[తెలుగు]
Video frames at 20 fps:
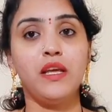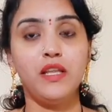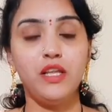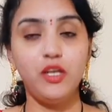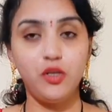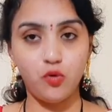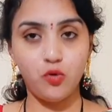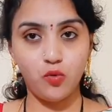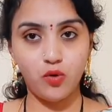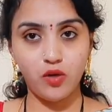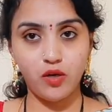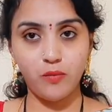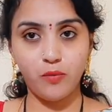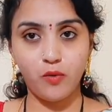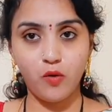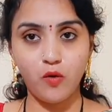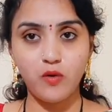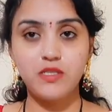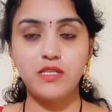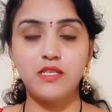ఇది టోటల్
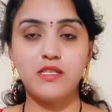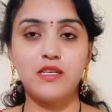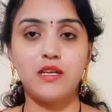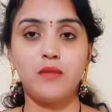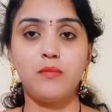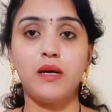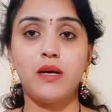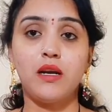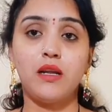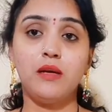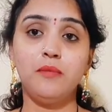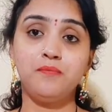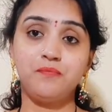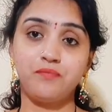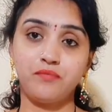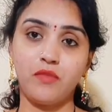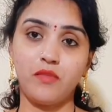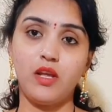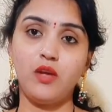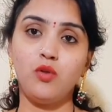ప్రాసెస్ అనమాట
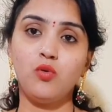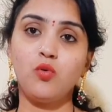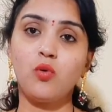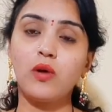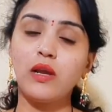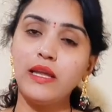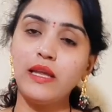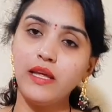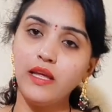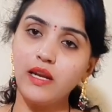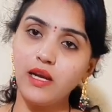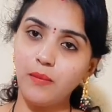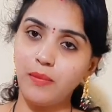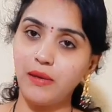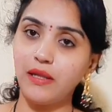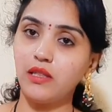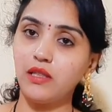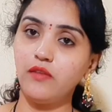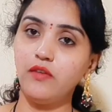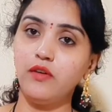నేను క్లియర్గా
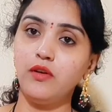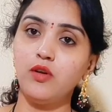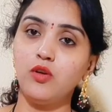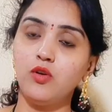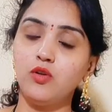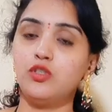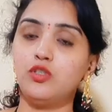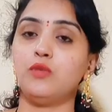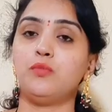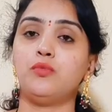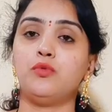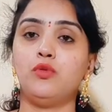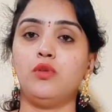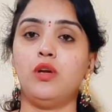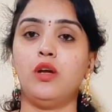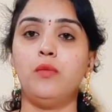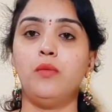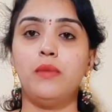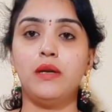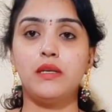ప్రతి వీడియోలో
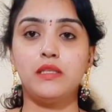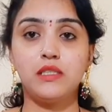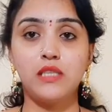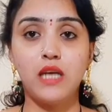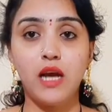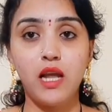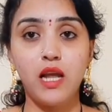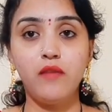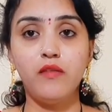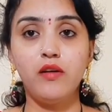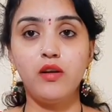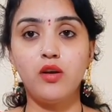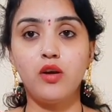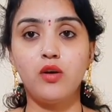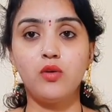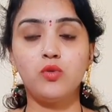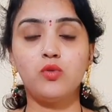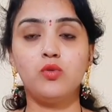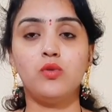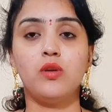చెప్తున్నాను బట్ చాలా వరకు
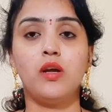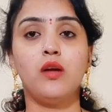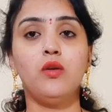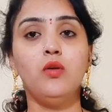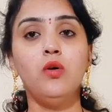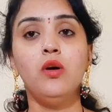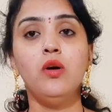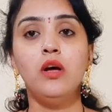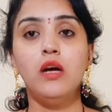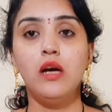అడుగుతున్నారు